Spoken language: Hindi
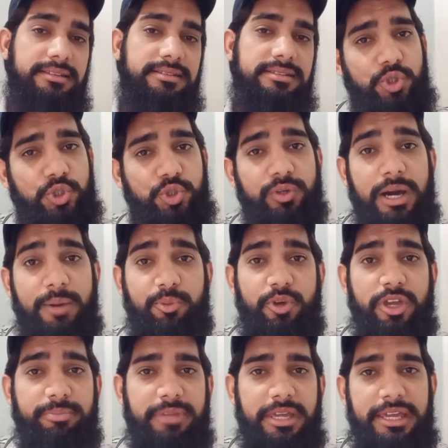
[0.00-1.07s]
दोस्तों आपको
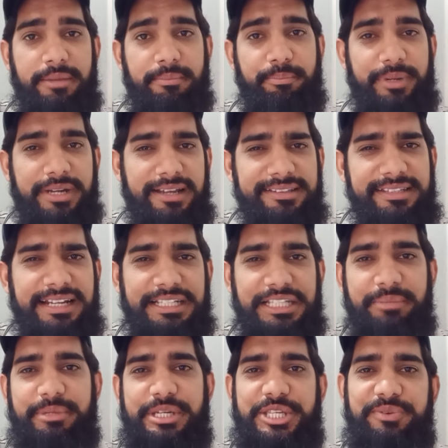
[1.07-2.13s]
एक मैं
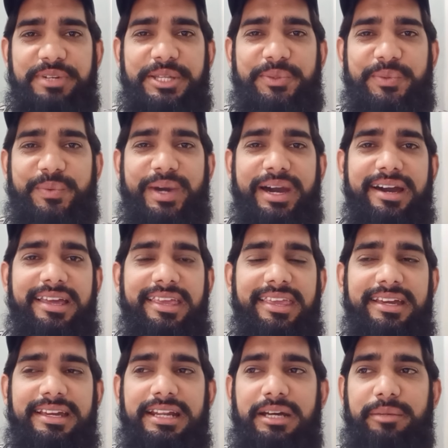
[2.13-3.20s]
बरदराना मशवरा दूंगा कि
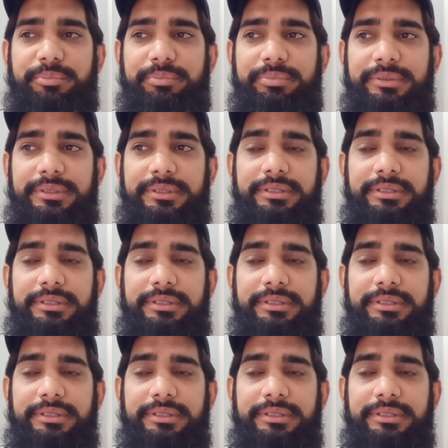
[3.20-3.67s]
अगर आप